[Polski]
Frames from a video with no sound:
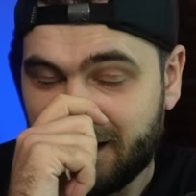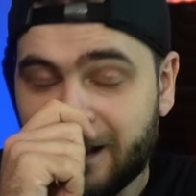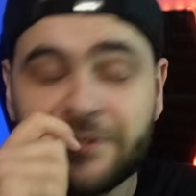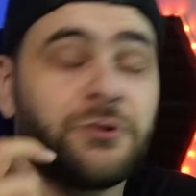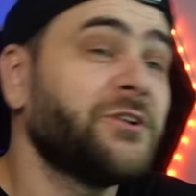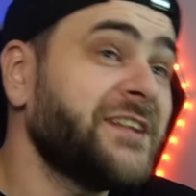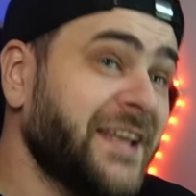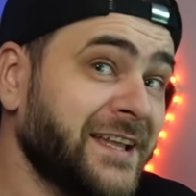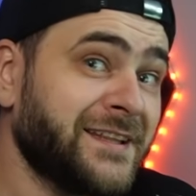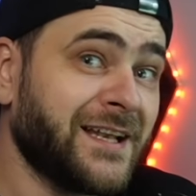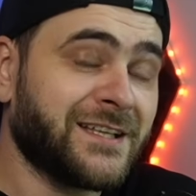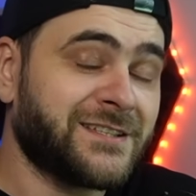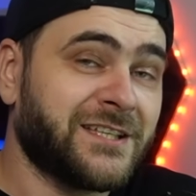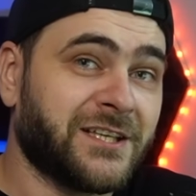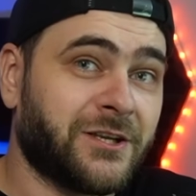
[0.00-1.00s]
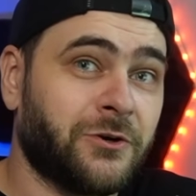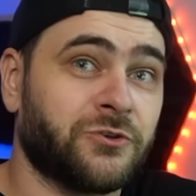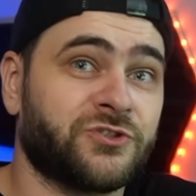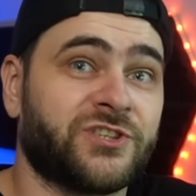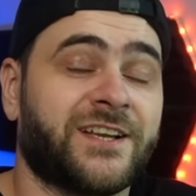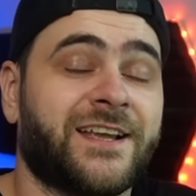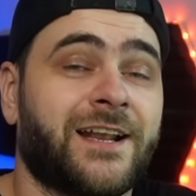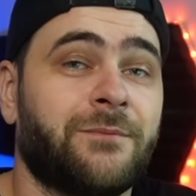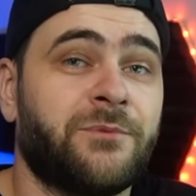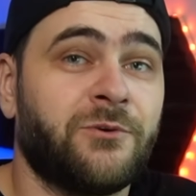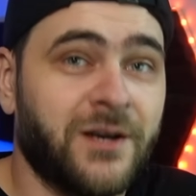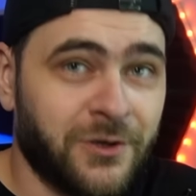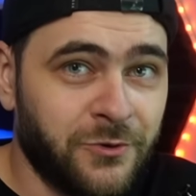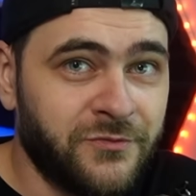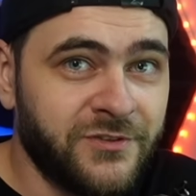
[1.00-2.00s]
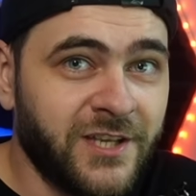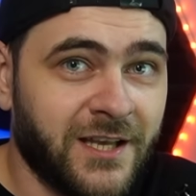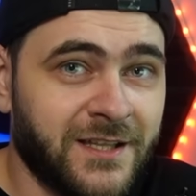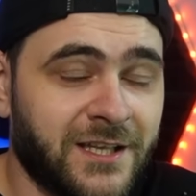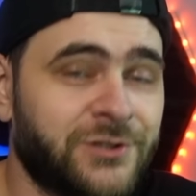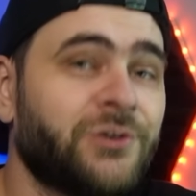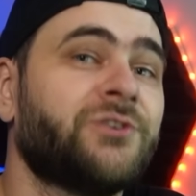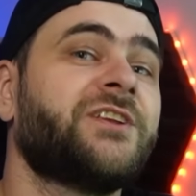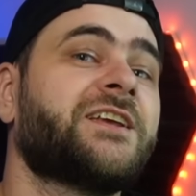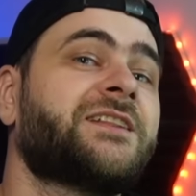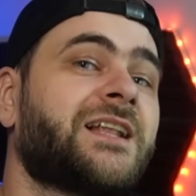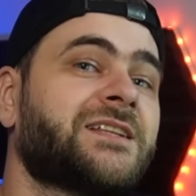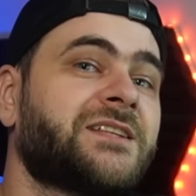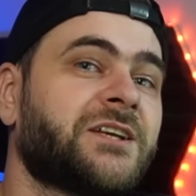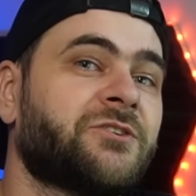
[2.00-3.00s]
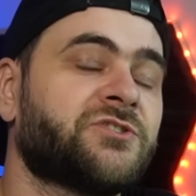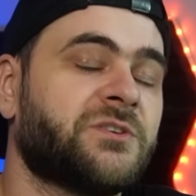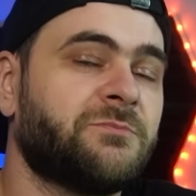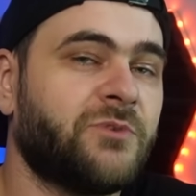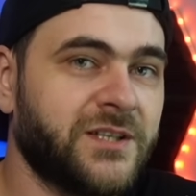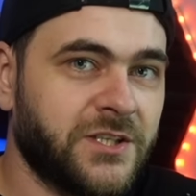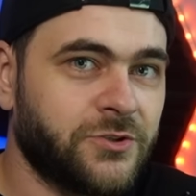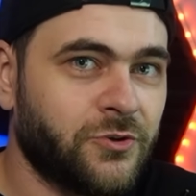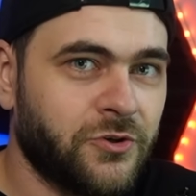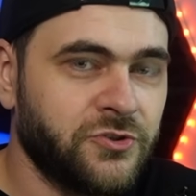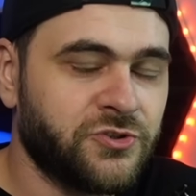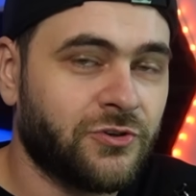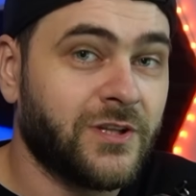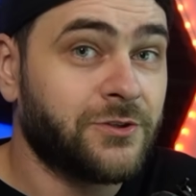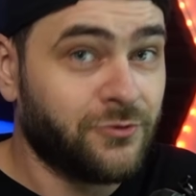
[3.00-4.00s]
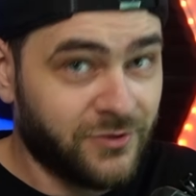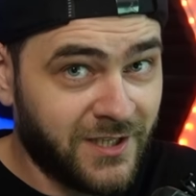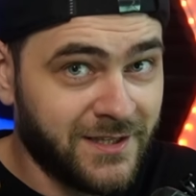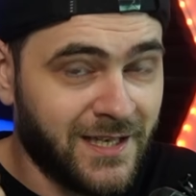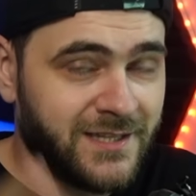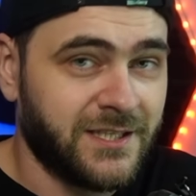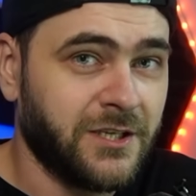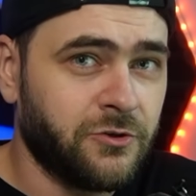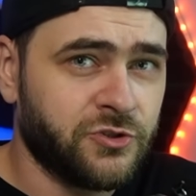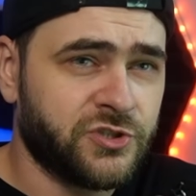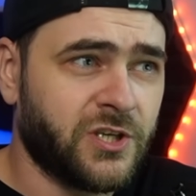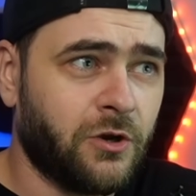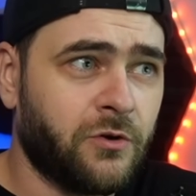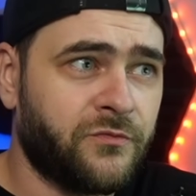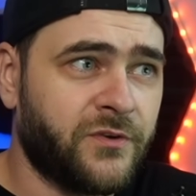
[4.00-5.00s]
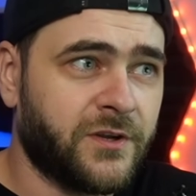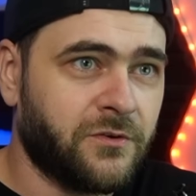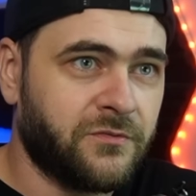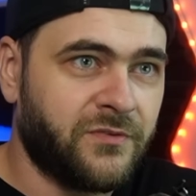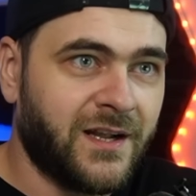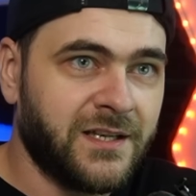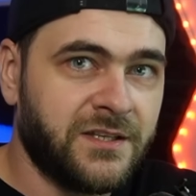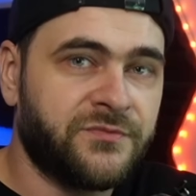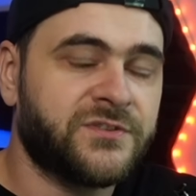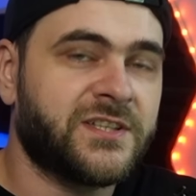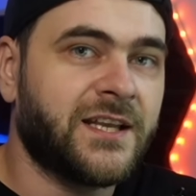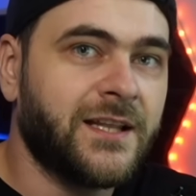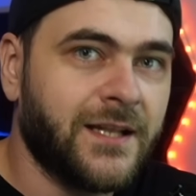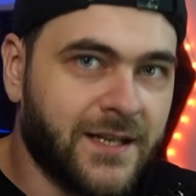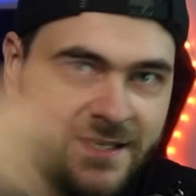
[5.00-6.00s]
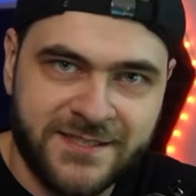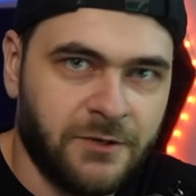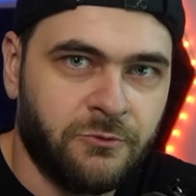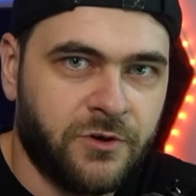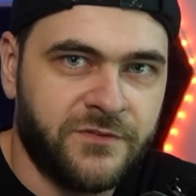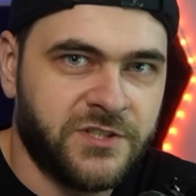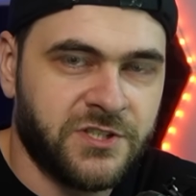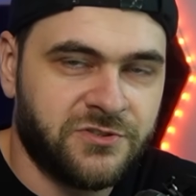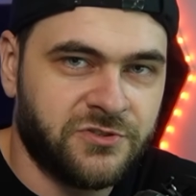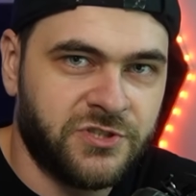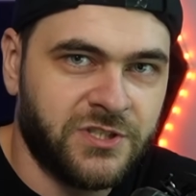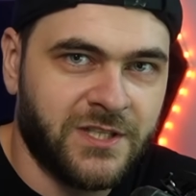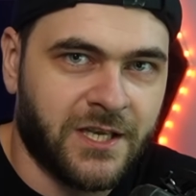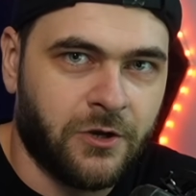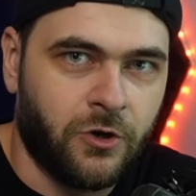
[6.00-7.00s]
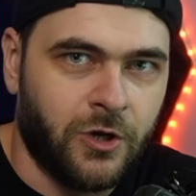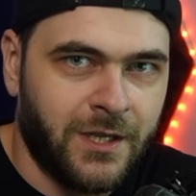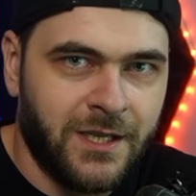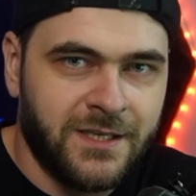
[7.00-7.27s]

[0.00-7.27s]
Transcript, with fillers: To nie dlatego, że gra była gówniana, to nie dlatego, że była niedokończona, to nie dlatego, że oferowali w trailerach całkowicie coś innego.